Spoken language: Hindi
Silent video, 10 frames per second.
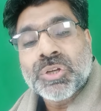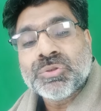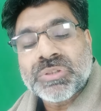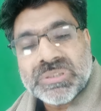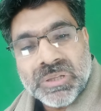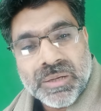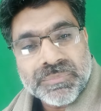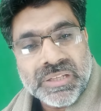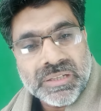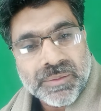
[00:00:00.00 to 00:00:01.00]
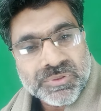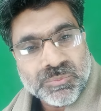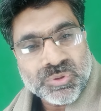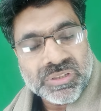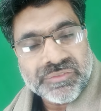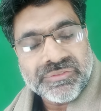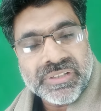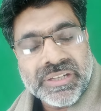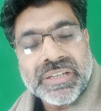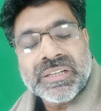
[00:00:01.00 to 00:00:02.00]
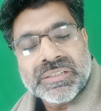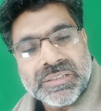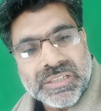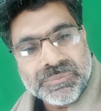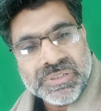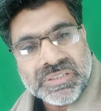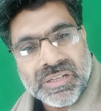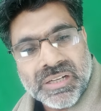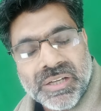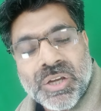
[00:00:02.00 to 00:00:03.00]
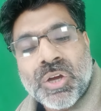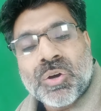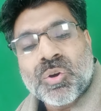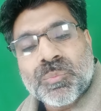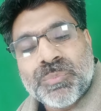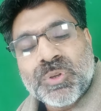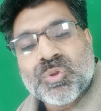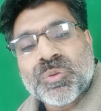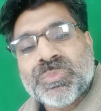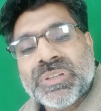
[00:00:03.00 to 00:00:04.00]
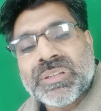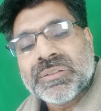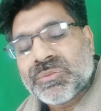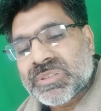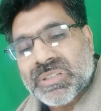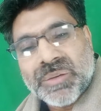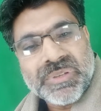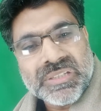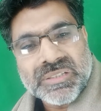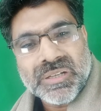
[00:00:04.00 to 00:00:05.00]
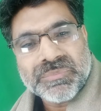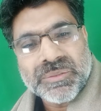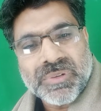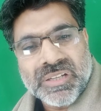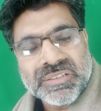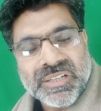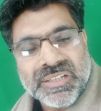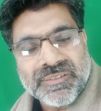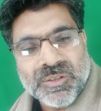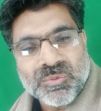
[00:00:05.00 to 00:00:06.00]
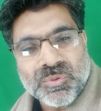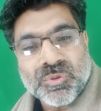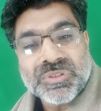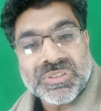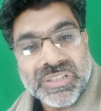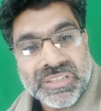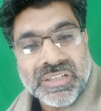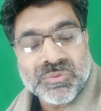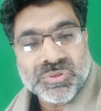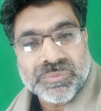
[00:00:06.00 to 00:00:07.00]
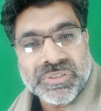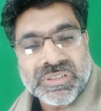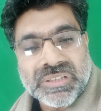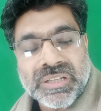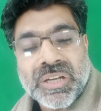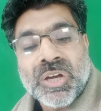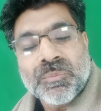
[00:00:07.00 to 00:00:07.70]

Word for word: जो इस्लाम के नाम से मुतनफ़र है दीन बेजार है और बिल्कुल भी इस्लामी निज़ाम की बात करने वालों को दकियानू समझती है